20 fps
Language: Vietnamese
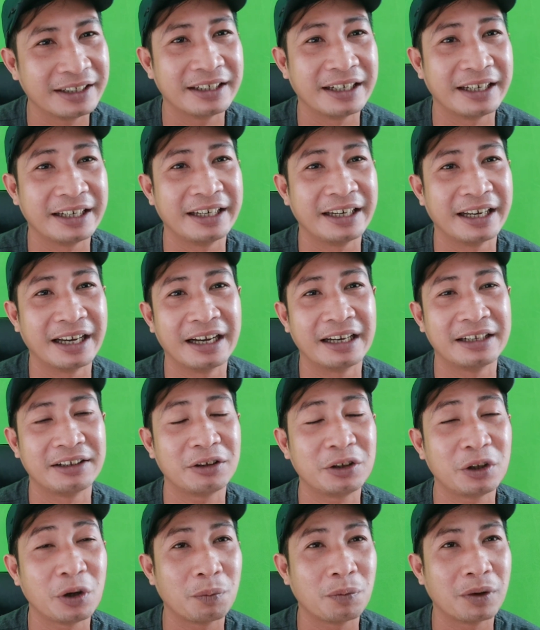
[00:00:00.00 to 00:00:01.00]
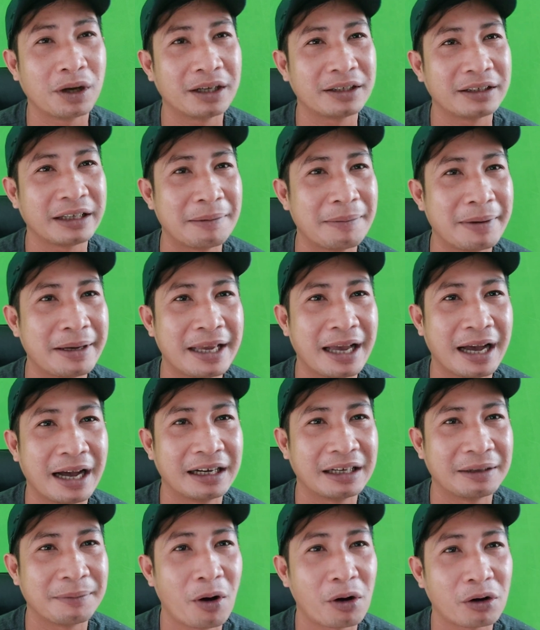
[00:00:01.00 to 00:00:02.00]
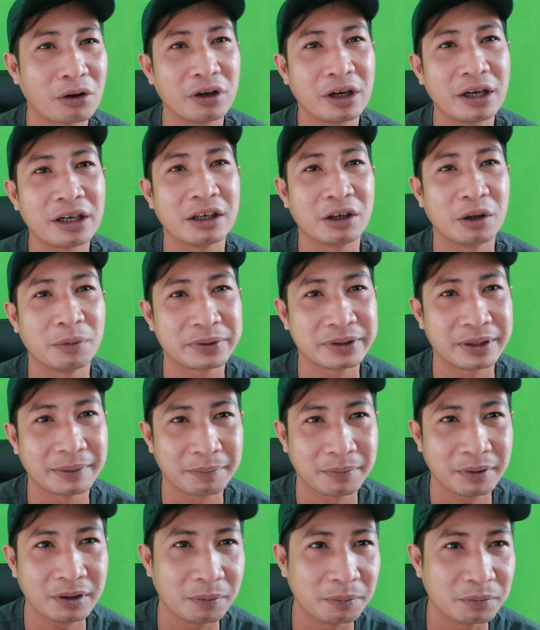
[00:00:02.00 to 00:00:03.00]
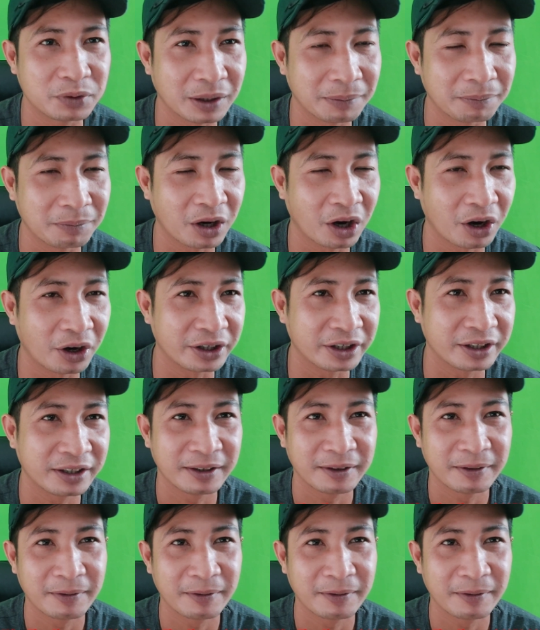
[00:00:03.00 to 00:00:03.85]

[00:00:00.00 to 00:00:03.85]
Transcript: Thì à, nói chung á, thì bây giờ bọn nó rất là lụm xùm, nó lùm xùm rồi.